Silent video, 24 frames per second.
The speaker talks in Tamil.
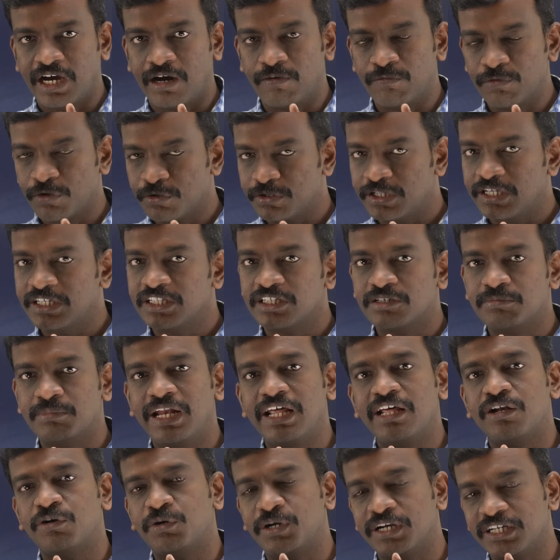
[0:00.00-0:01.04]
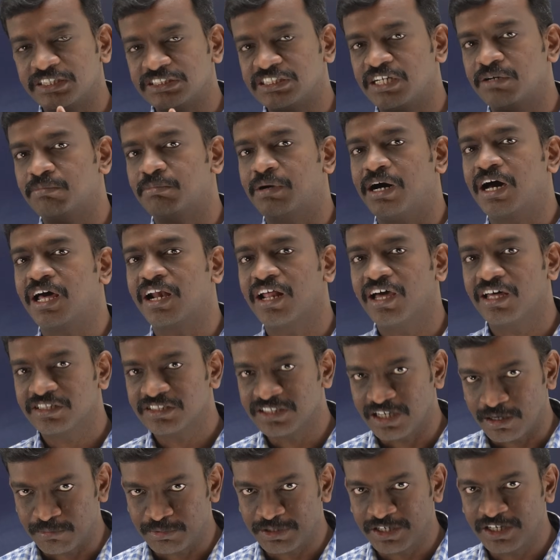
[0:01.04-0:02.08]
அவ்வளோதான் இதுக்கு மேலே என்னோட டிசிஷன் மாறாது
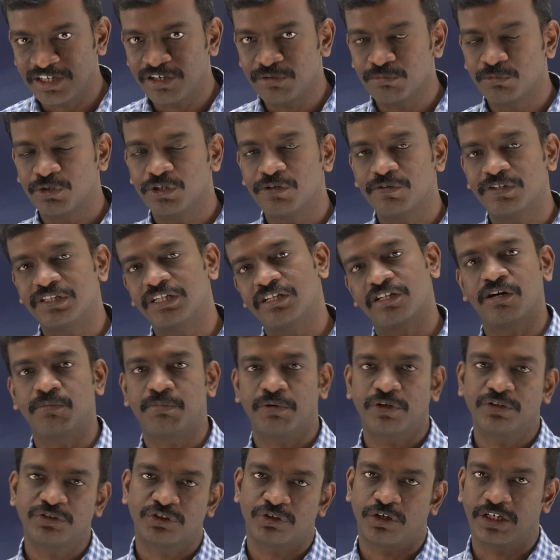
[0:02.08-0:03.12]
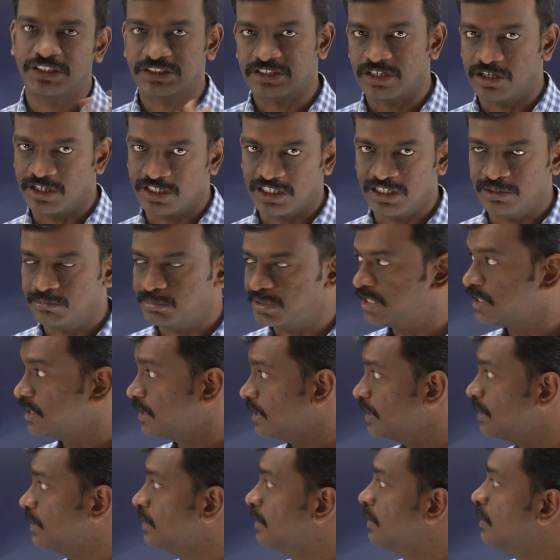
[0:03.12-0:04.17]
அப்படின்ற முடிவு வந்ததுக்கப்புறம் சாய்ஸ் லாக்கிங்
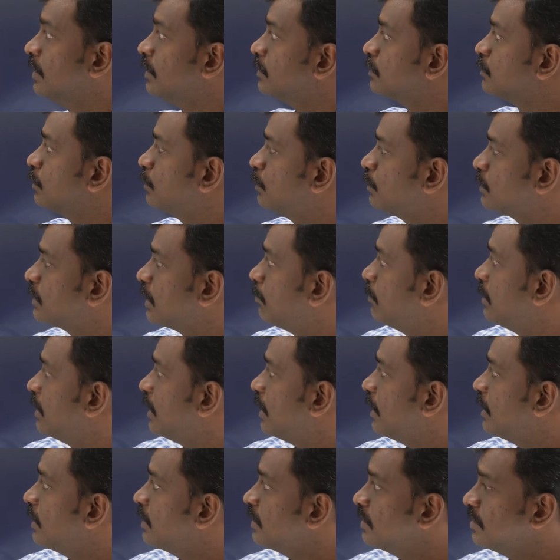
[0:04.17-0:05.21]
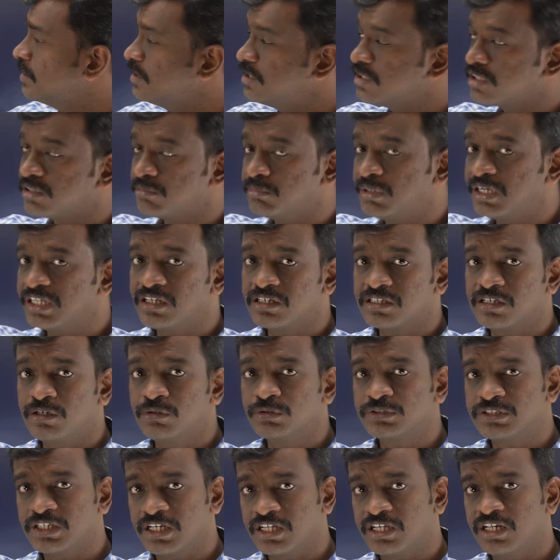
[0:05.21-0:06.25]
பண்ணுங்கள் ஸோ தமிழ்நாடு மெடிக்கல்
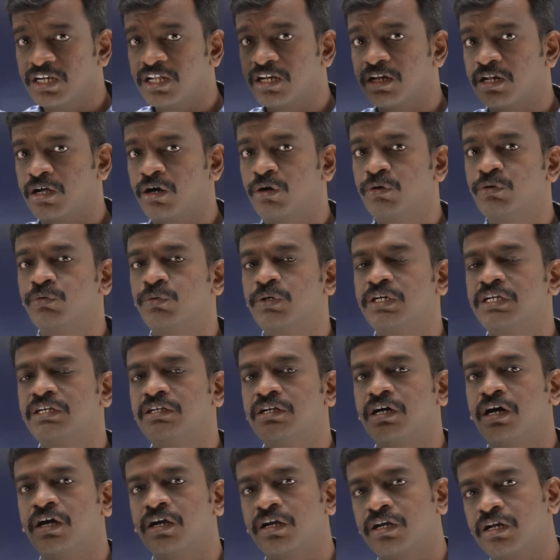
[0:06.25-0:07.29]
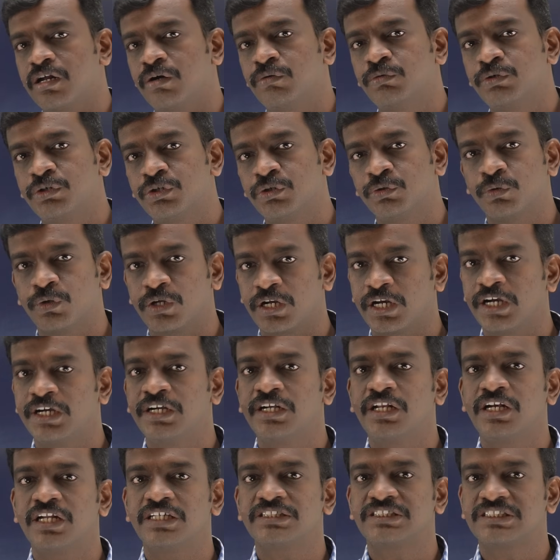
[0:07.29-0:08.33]
கவுன்சிலிங்கில் ரவுண்ட் ஒன் அண்ட் ரவுண்ட் டூ
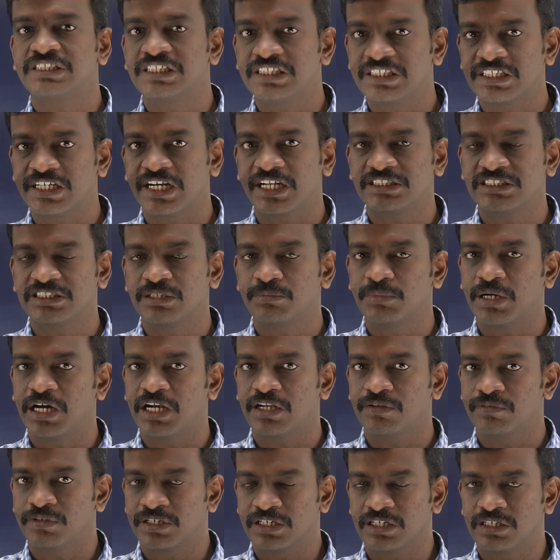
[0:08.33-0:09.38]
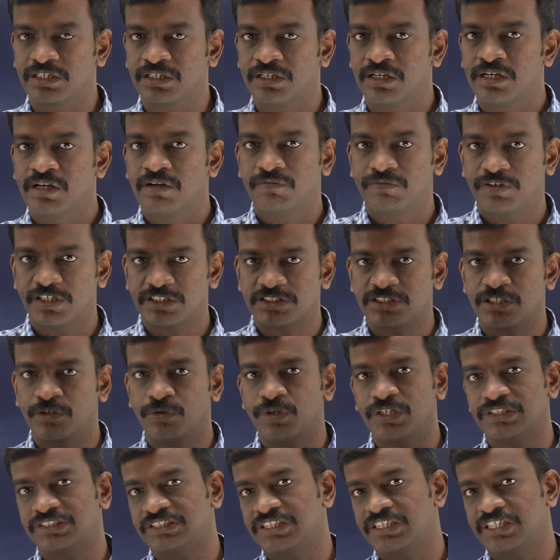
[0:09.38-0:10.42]
ரெண்டில் சீட்டு கிடச்ச மாணவர்கள் ஃபர்ஸ்ட்
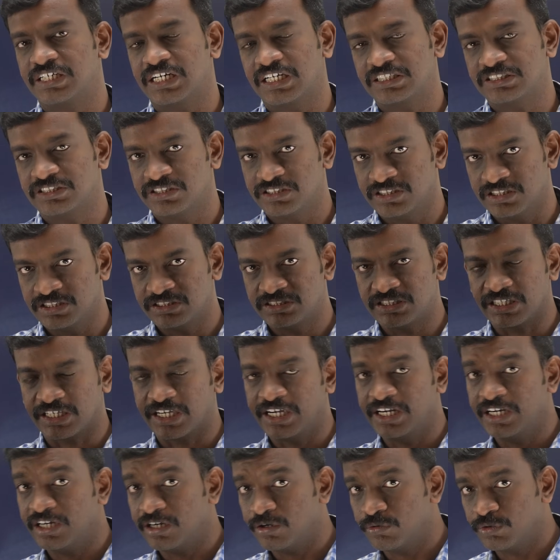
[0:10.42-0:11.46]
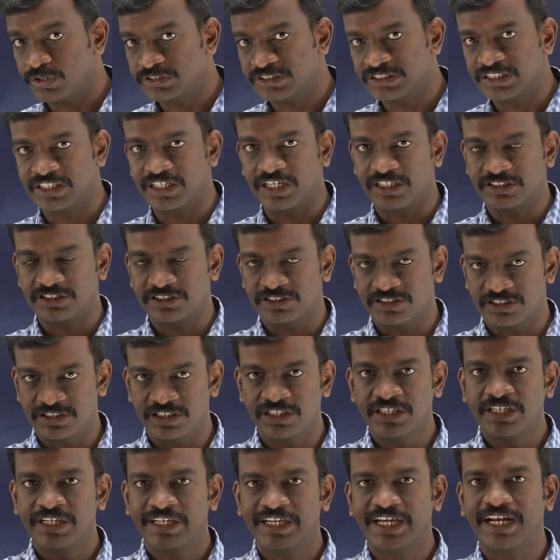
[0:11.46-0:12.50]
ரவுண்டில் சீட்டு கிடச்சது செகண்ட் ரவுண்டில் சீட்டு கிடச்சது
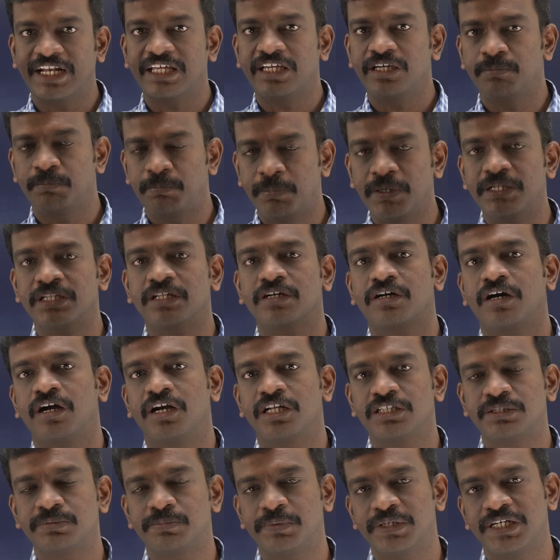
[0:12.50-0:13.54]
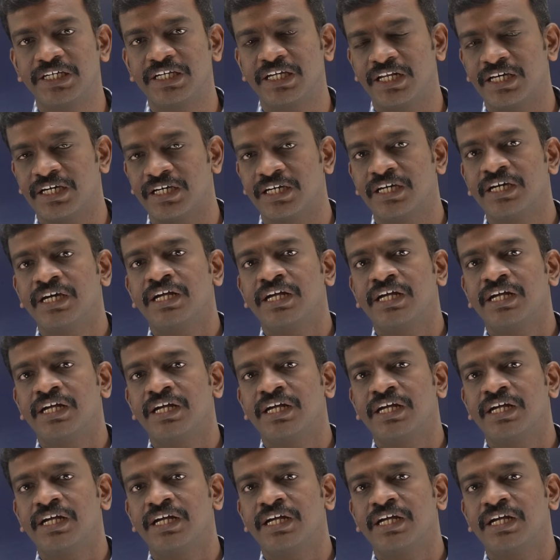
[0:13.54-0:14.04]
எனக்கு இப்போ அந்த காலேஜ் பிடிக்கல